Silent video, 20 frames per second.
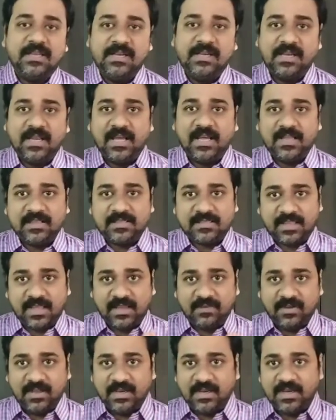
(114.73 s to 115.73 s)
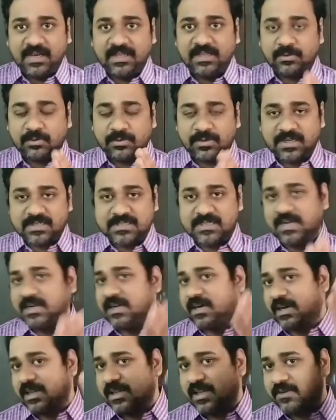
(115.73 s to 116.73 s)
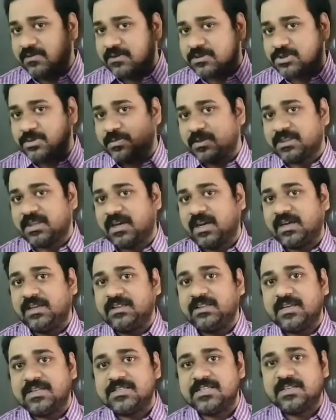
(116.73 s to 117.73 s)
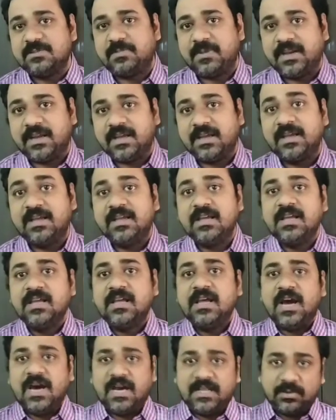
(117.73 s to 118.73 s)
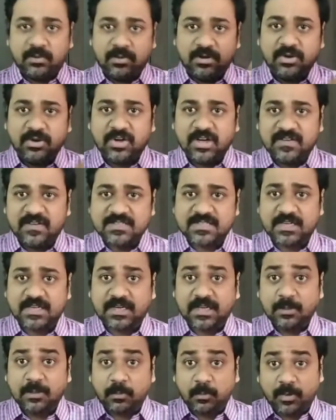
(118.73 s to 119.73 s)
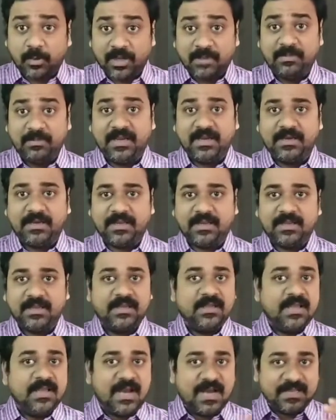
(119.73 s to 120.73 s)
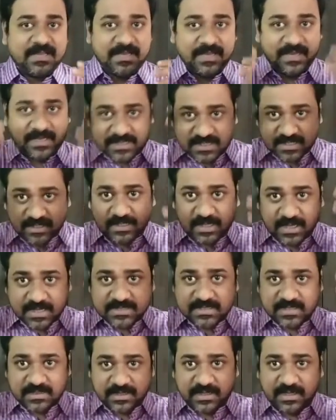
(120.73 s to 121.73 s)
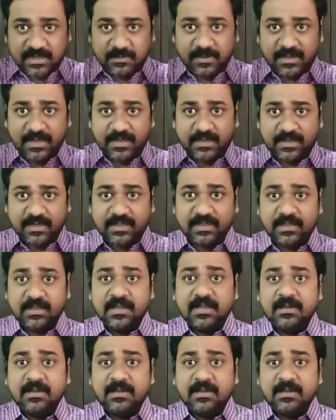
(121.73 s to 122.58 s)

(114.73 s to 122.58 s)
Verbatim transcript: இல்ல தேவையில்லாத குற்றச்சாட்டுகளை தான் அவங்க சுமத்துறாங்கன்னு தெரிஞ்சது பிறகு அதை உள்ளுக்குள்ள வச்சுக்கிட்டு புலம்பிக்கிட்டு அதை நினைச்சுக்கிட்டே சிந்தனை பண்ணிக்கிட்டு